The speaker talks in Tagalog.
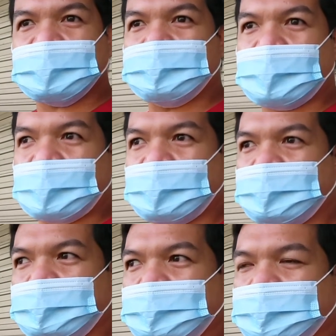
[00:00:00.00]
sa iba,
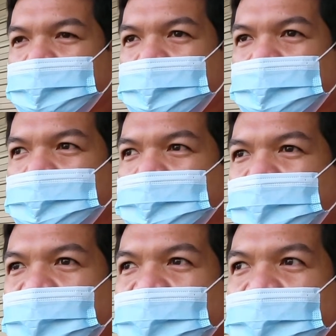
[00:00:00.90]

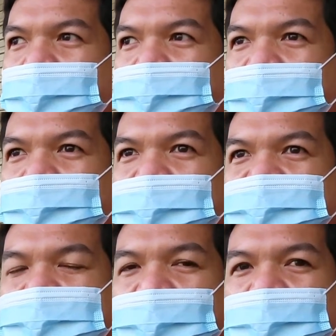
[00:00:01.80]
hahanap ka pa ng
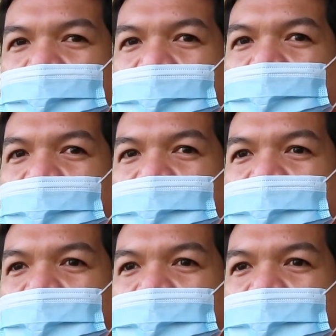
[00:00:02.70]
piyesa bago magawa